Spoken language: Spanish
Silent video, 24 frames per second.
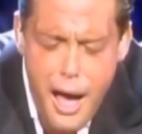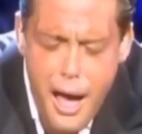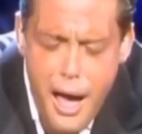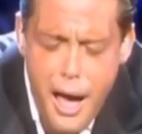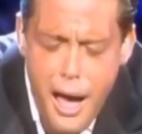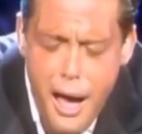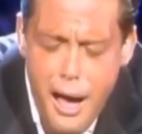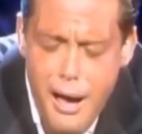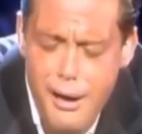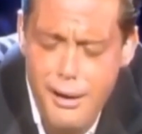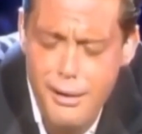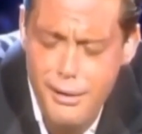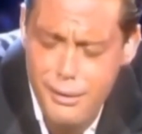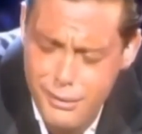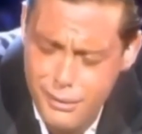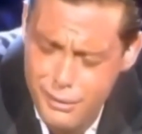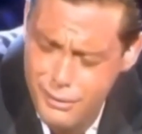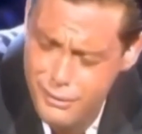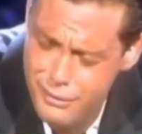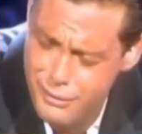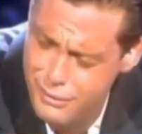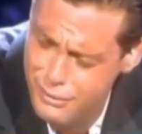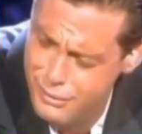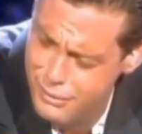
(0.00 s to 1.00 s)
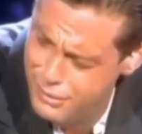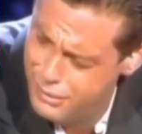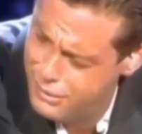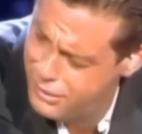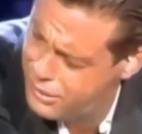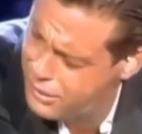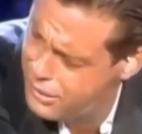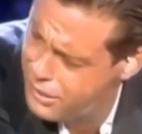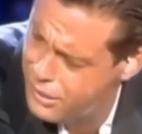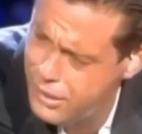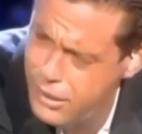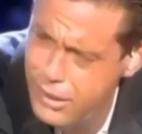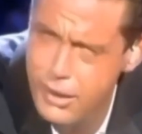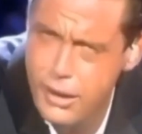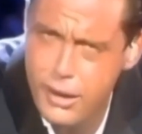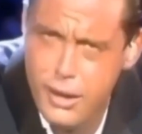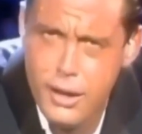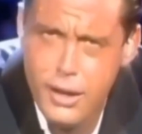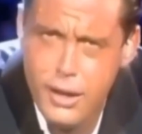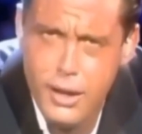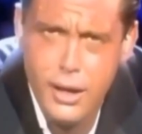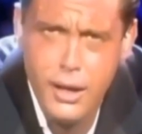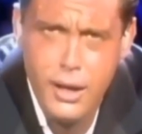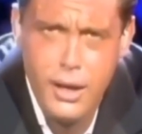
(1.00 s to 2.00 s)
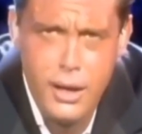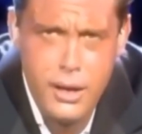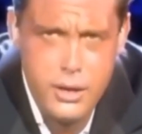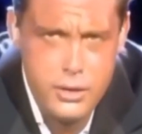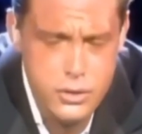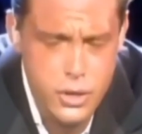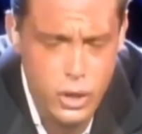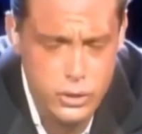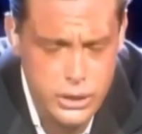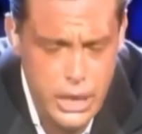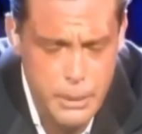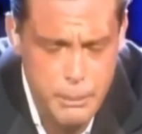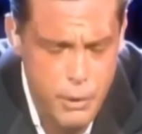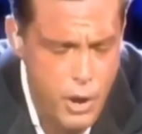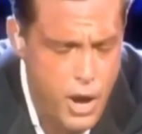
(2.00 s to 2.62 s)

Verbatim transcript: a discutir y un guardaespaldas